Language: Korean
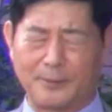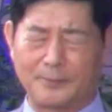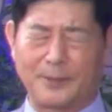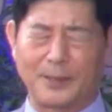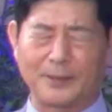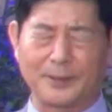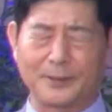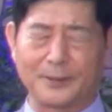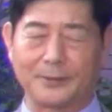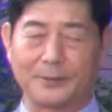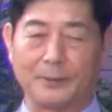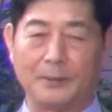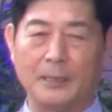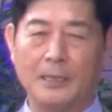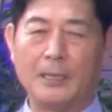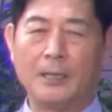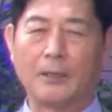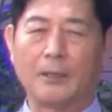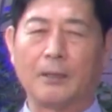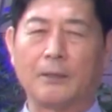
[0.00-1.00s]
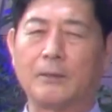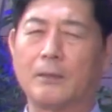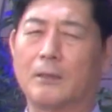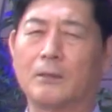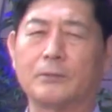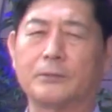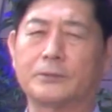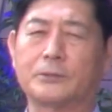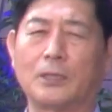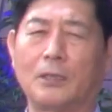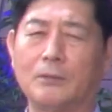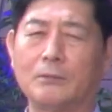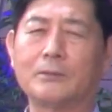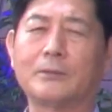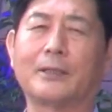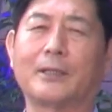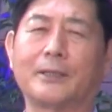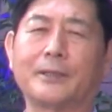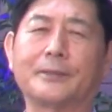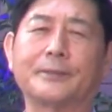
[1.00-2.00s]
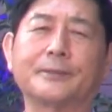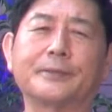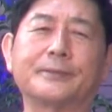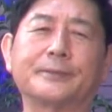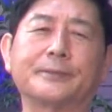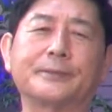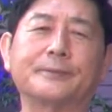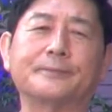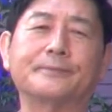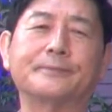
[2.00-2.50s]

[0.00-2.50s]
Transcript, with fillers: 바뀌고 옛날하고는 차원이 달라졌어요.